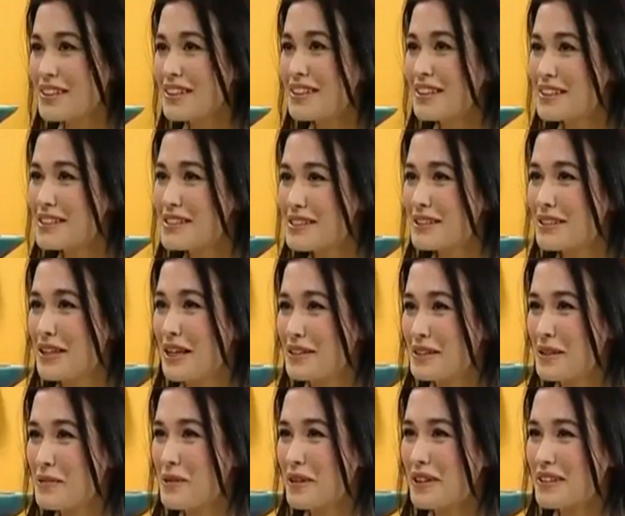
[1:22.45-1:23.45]
İngiliz Dil
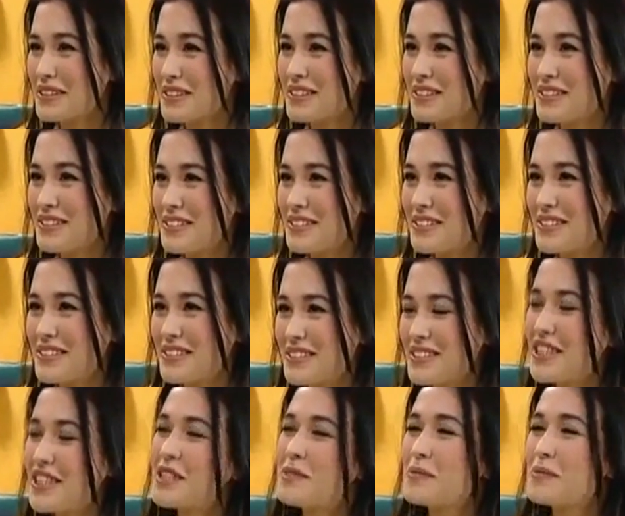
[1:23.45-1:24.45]
Edebiyatı.
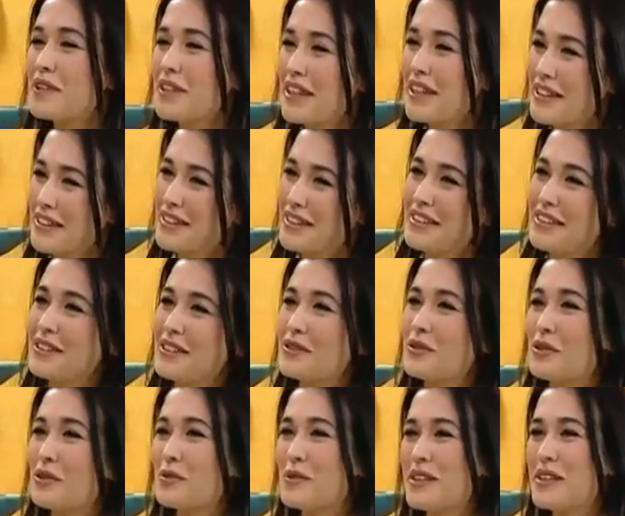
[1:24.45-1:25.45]
Shakespeare'i kendi dilinden
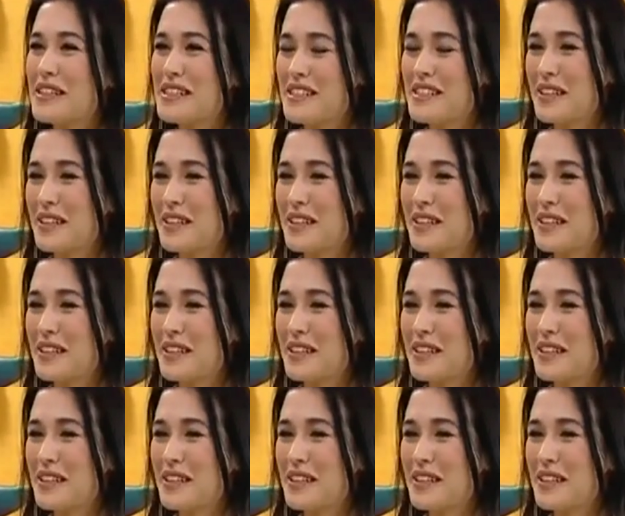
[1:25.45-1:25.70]
okumak